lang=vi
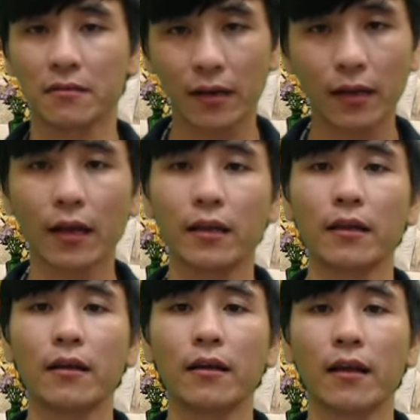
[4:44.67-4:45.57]
rất là
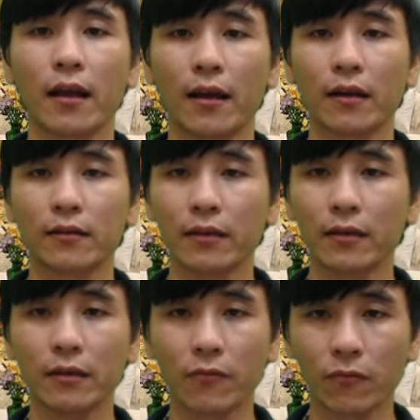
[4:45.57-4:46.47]
à, hân hạnh khi
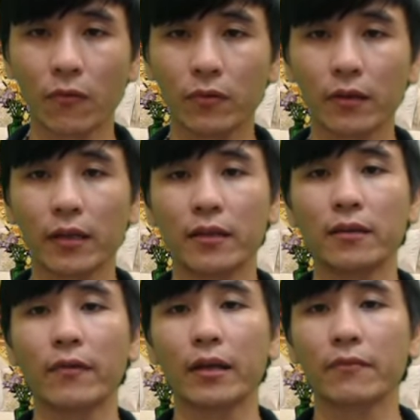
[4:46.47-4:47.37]
được phục vụ như,
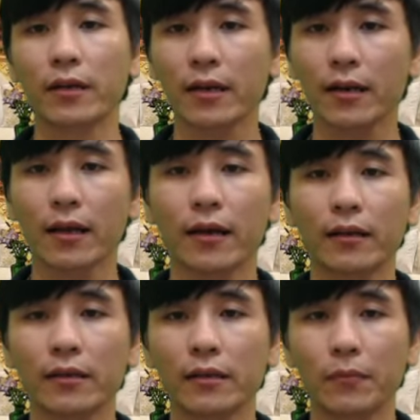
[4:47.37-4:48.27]
như vậy và rất là hân hạnh
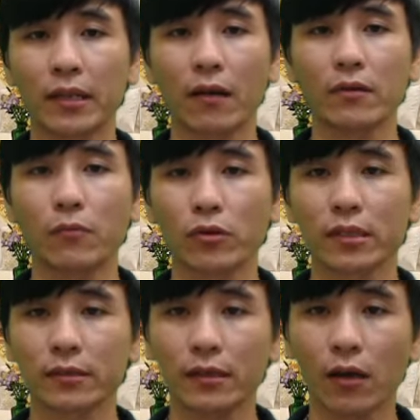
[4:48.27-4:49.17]
khi mình tạo được một
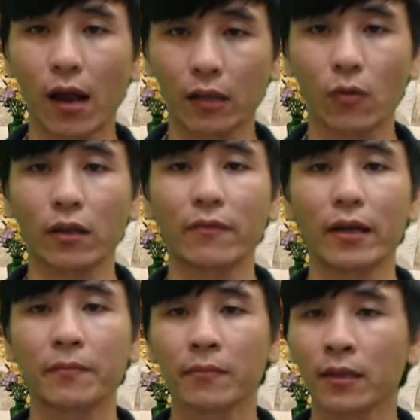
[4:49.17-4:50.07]
sân chơi an toàn như vậy
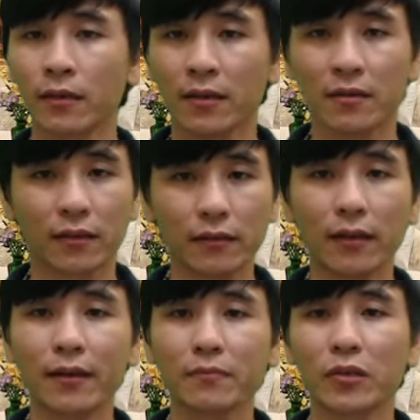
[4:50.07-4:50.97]
tự tin
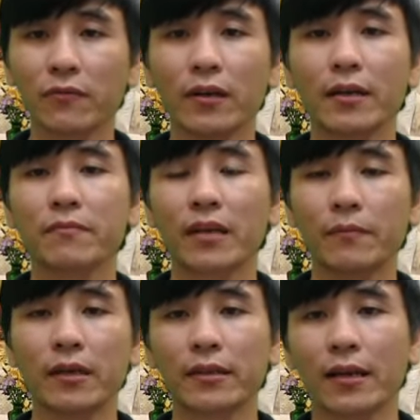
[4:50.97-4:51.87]
lắm tuyệt vời lắm cảm
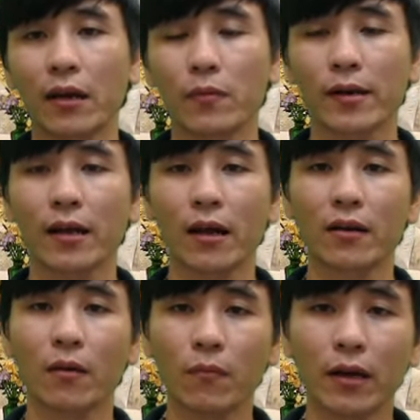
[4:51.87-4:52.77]
ơn tất cả các bác đã
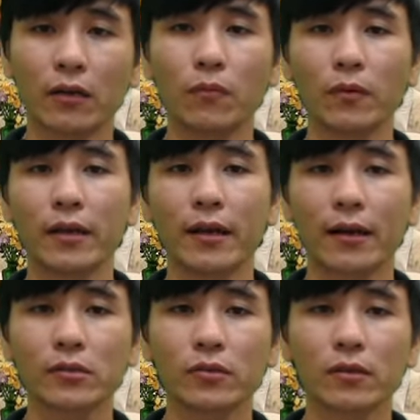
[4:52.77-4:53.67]
đồng hành cùng kỳ lân
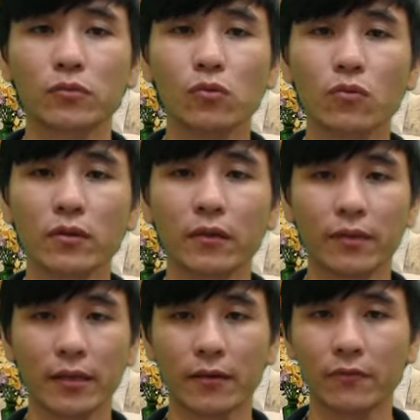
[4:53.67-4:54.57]
lắc trong suốt quá trình
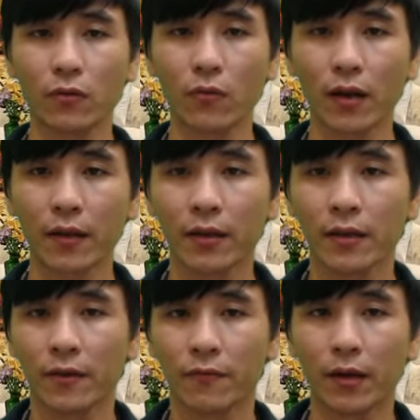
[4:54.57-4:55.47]
thời gian vừa qua
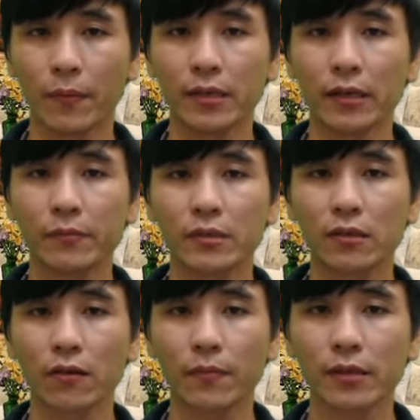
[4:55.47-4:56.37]
và bây giờ em sẽ
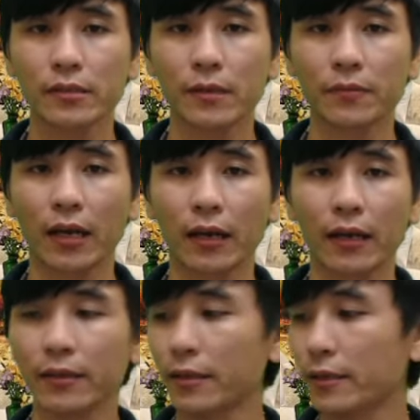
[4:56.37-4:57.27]
cho các bác xem cảnh
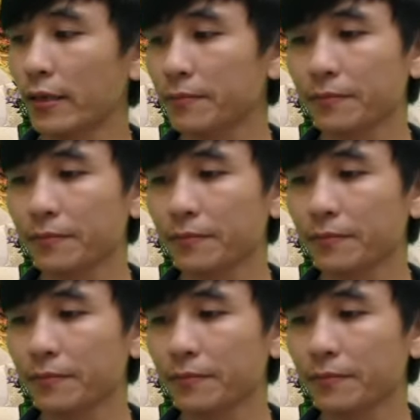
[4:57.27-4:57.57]
cảnh chi tiết